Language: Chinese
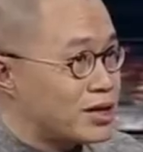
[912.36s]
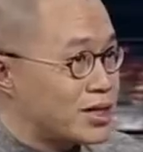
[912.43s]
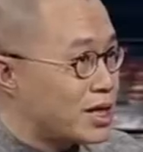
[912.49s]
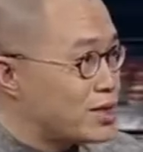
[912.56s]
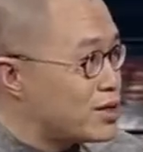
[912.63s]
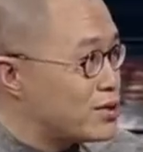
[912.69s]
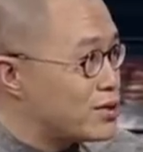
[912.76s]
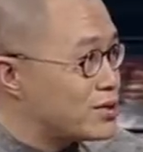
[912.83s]

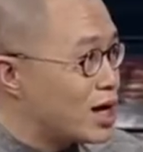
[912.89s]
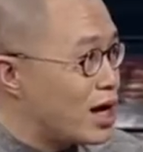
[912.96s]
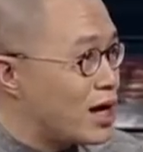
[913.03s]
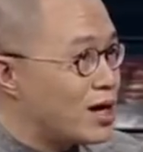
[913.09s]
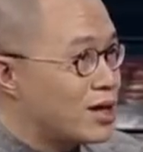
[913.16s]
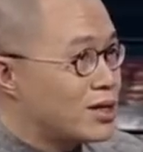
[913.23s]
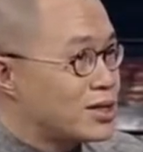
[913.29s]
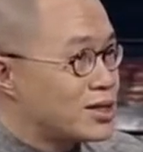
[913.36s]
签信用
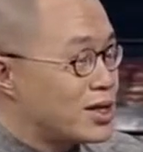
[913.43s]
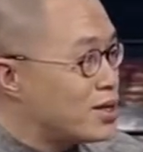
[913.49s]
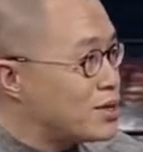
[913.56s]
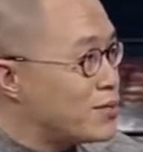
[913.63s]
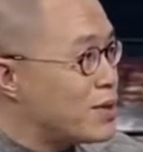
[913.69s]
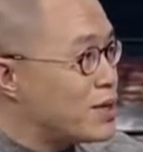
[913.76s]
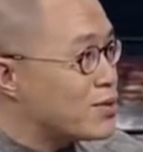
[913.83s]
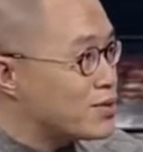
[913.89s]
卡，签
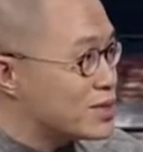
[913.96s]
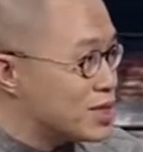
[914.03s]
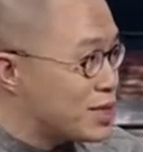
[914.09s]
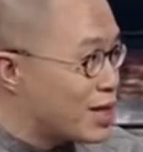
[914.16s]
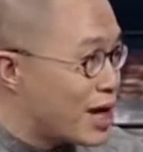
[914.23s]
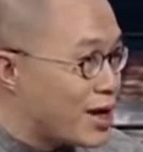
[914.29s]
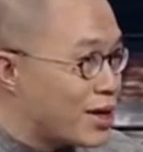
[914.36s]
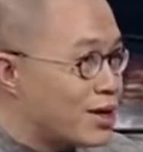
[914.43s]
一屁股子
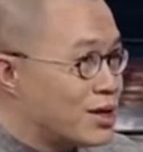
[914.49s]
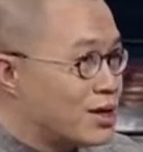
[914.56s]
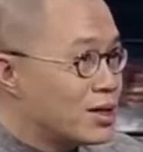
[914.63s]
债。